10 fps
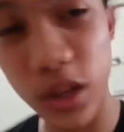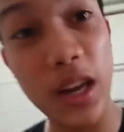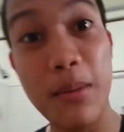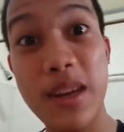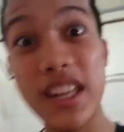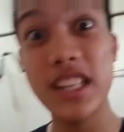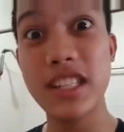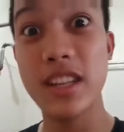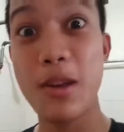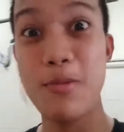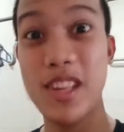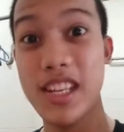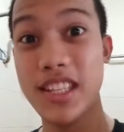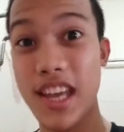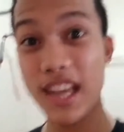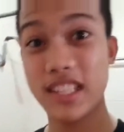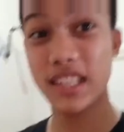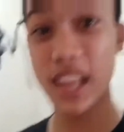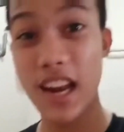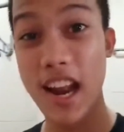3 minutes. 3 minutes, yes.
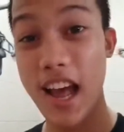Hintayin na